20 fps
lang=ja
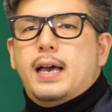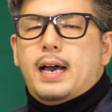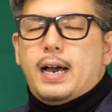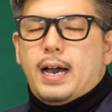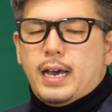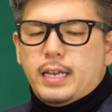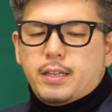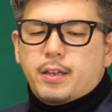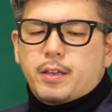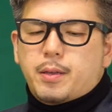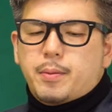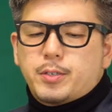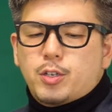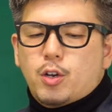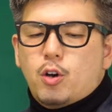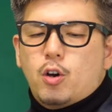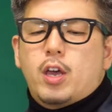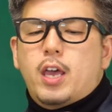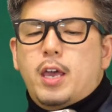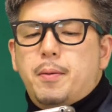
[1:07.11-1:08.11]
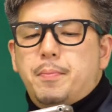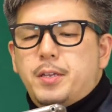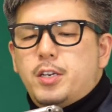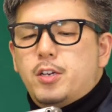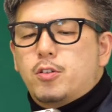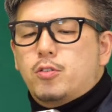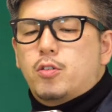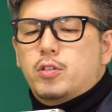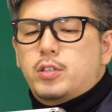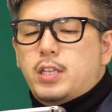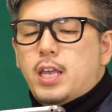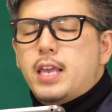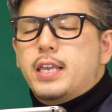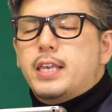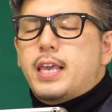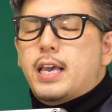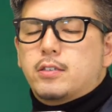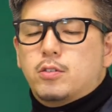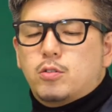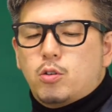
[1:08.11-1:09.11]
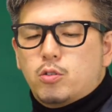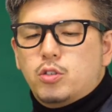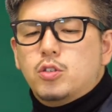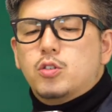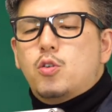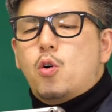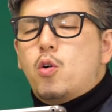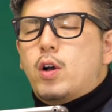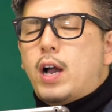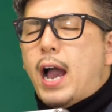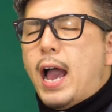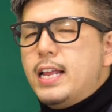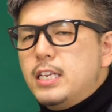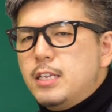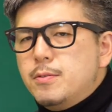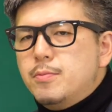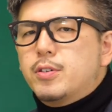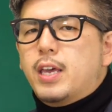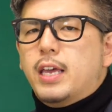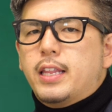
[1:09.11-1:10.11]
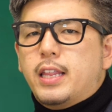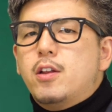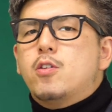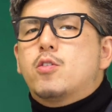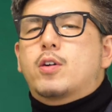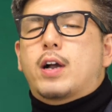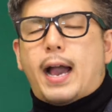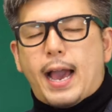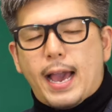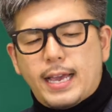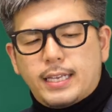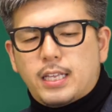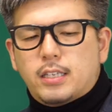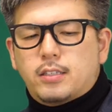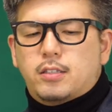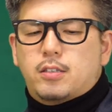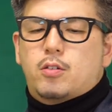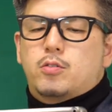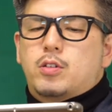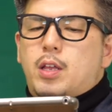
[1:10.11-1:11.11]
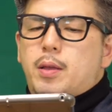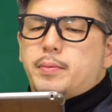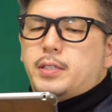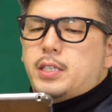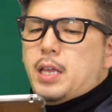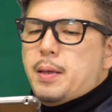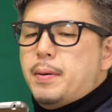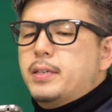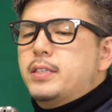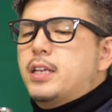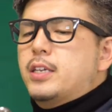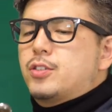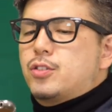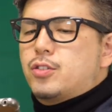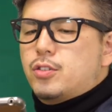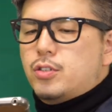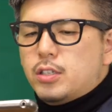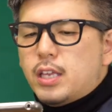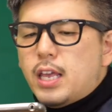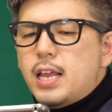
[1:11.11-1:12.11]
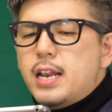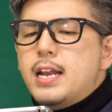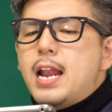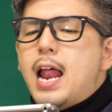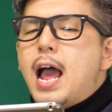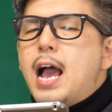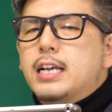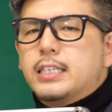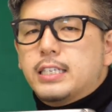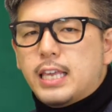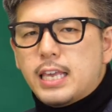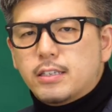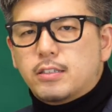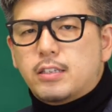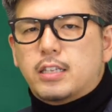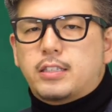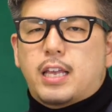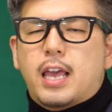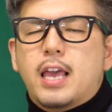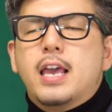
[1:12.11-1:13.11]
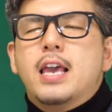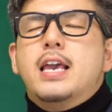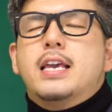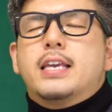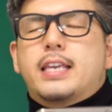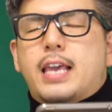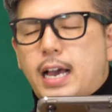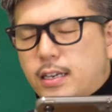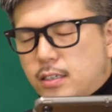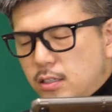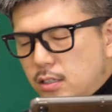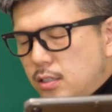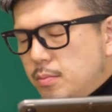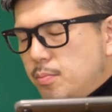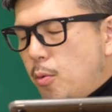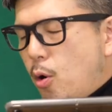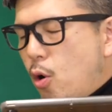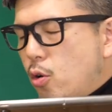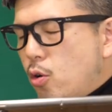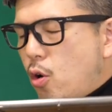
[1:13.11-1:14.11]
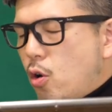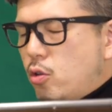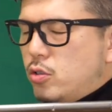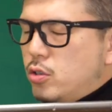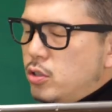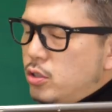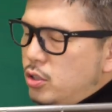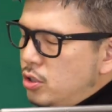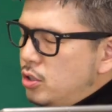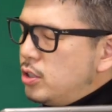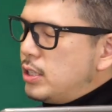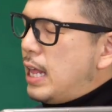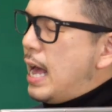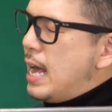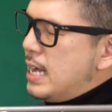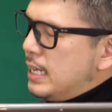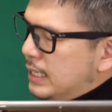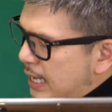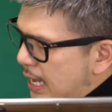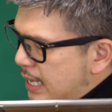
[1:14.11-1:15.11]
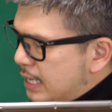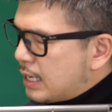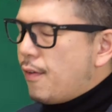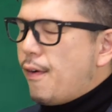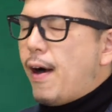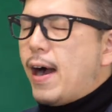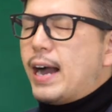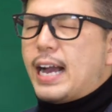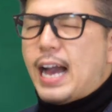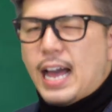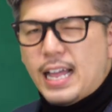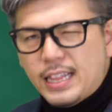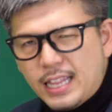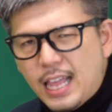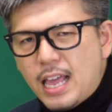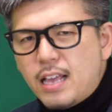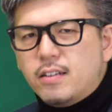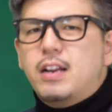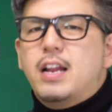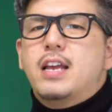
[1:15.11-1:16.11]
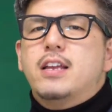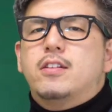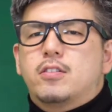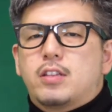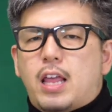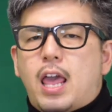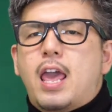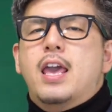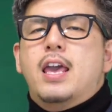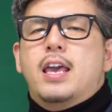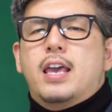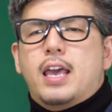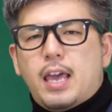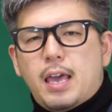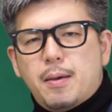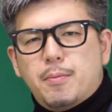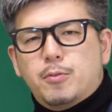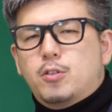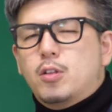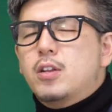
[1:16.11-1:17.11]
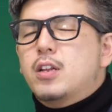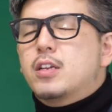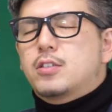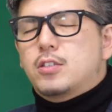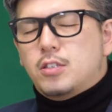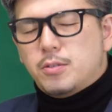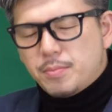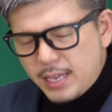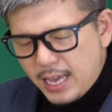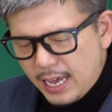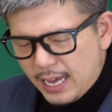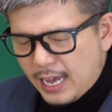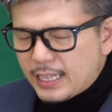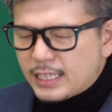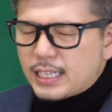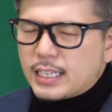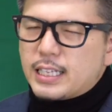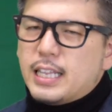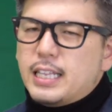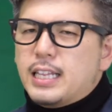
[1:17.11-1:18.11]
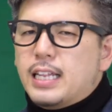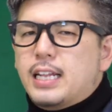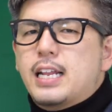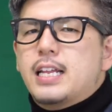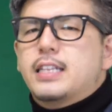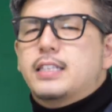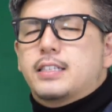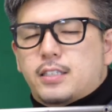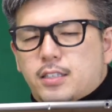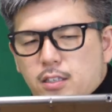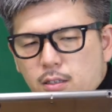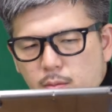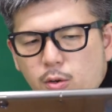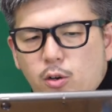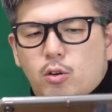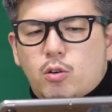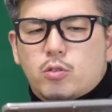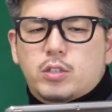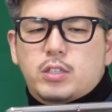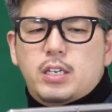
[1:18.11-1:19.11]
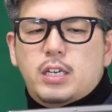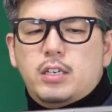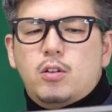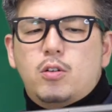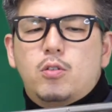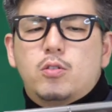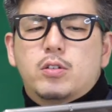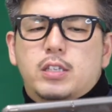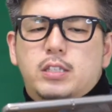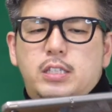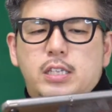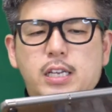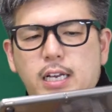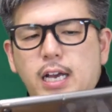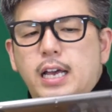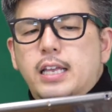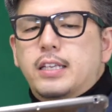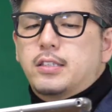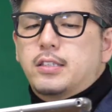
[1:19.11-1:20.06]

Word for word: はい、では行きましょう。えー、ミニロトせんひゃくごじゅうごかいに向けての解説でございますね。まずは出現ランキングですね。ひゃく、もうろくじゅう何回か分かんないぐらいのね、えー、もうとにかく積み上がったデータなんですけども、こちらの方ですね、解